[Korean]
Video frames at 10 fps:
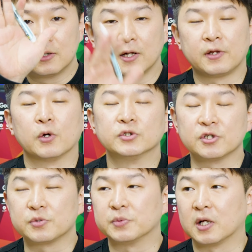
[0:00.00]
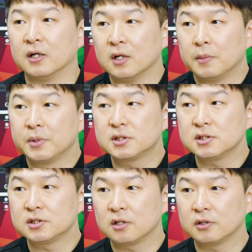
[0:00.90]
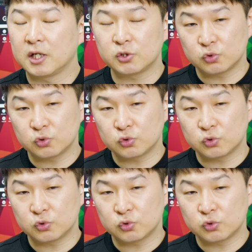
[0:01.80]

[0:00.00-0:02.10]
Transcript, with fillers: 안녕하세요, 진이었습니다. 며칠 전에